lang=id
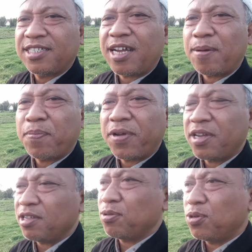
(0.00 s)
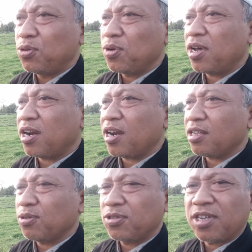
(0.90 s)
Capai itu
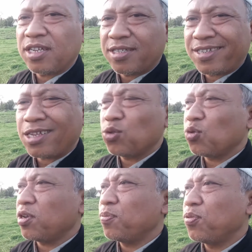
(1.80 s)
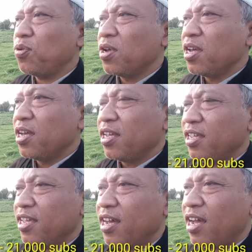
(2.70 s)
201.000
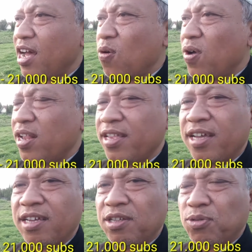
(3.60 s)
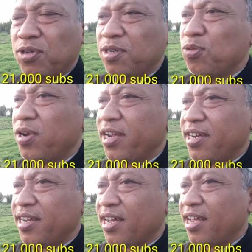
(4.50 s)
yang awalnya itu dimulai
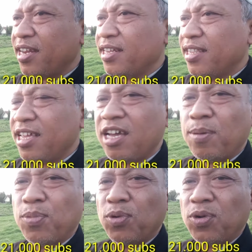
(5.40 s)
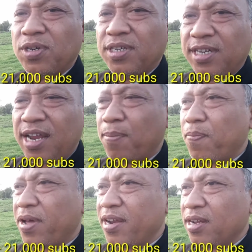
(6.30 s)
dengan 38
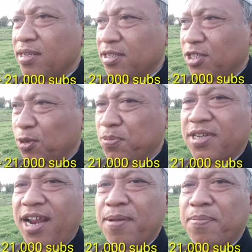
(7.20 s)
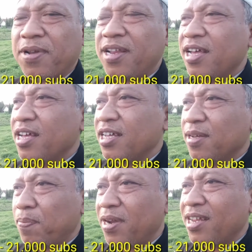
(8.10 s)
subscriber
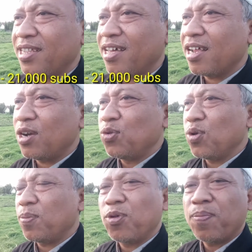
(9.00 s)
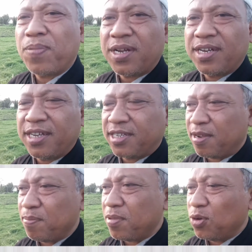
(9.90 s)
pada tanggal 24
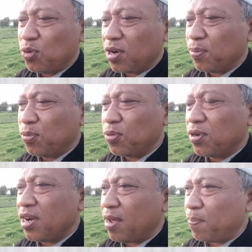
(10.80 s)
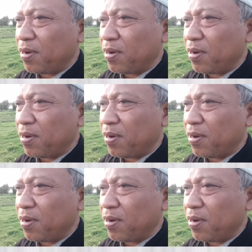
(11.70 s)
Desember 2018